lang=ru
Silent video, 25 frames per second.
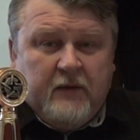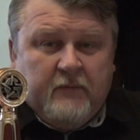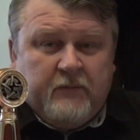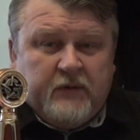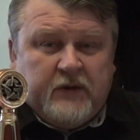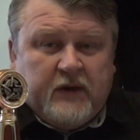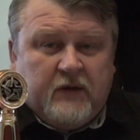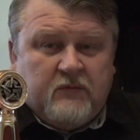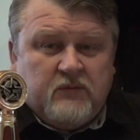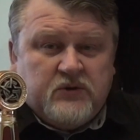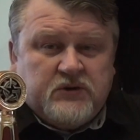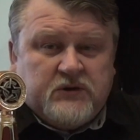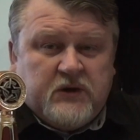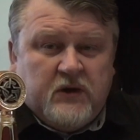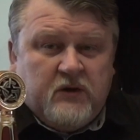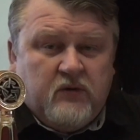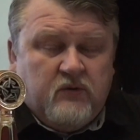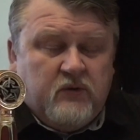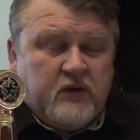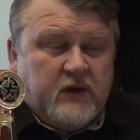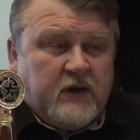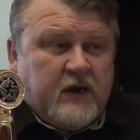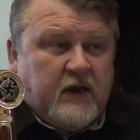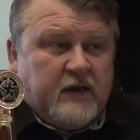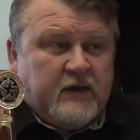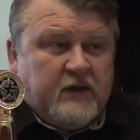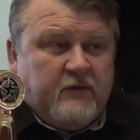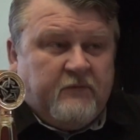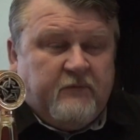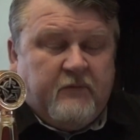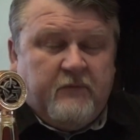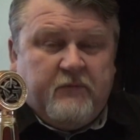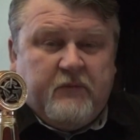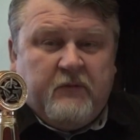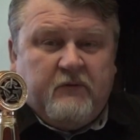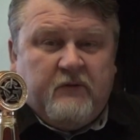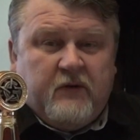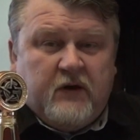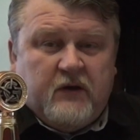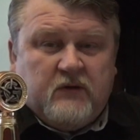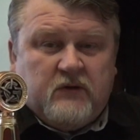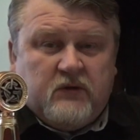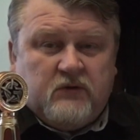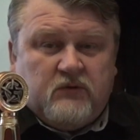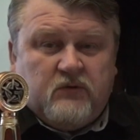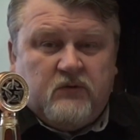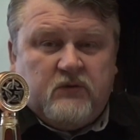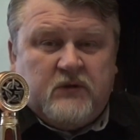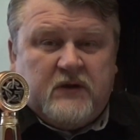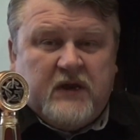Потому что люди, когда выпивают
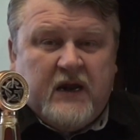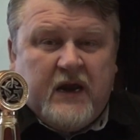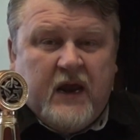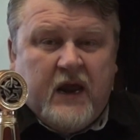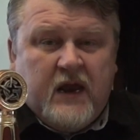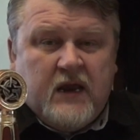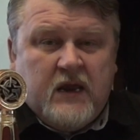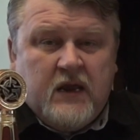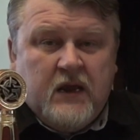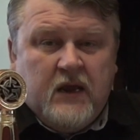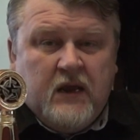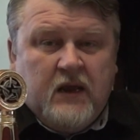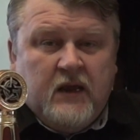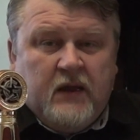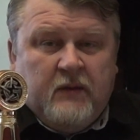эту дрянь,